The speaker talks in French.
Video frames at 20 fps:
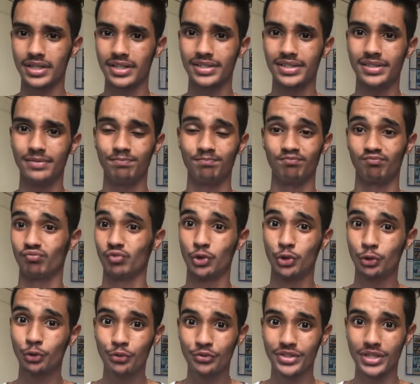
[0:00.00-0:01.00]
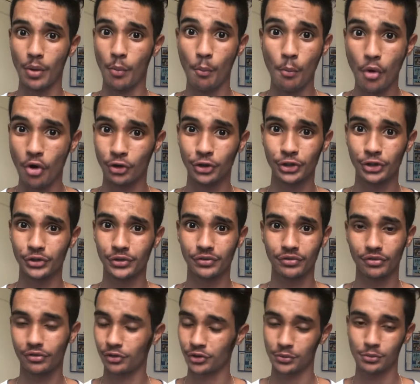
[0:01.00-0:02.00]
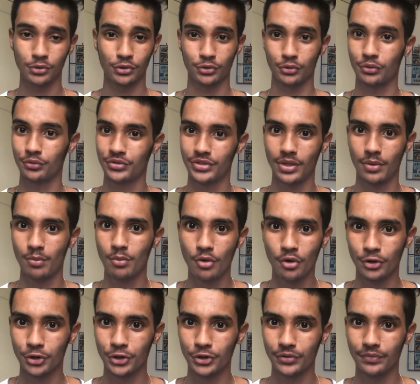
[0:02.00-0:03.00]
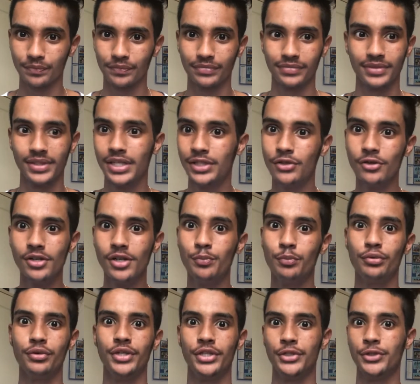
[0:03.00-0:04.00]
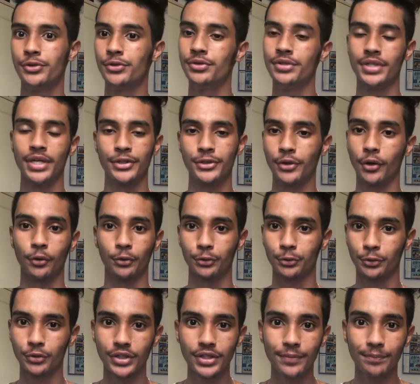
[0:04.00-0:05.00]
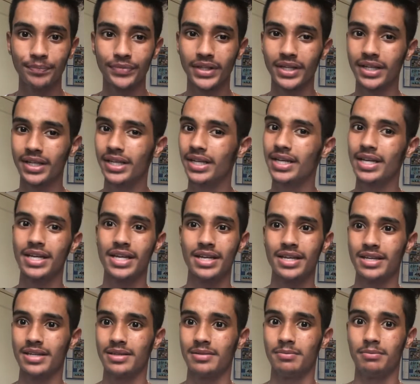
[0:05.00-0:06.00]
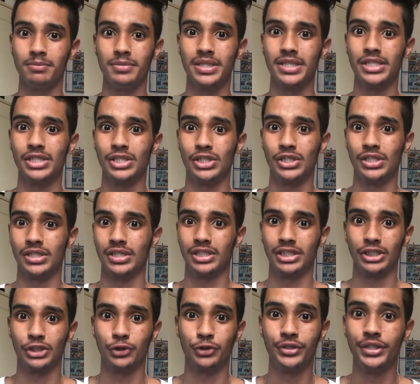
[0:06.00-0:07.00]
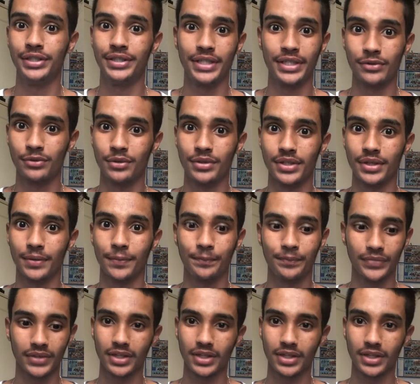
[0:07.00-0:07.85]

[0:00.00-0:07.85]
je trouve ça moche. Franchement, je trouve ça moche. Désolé pour les utilisateurs Android, mais je déteste ça.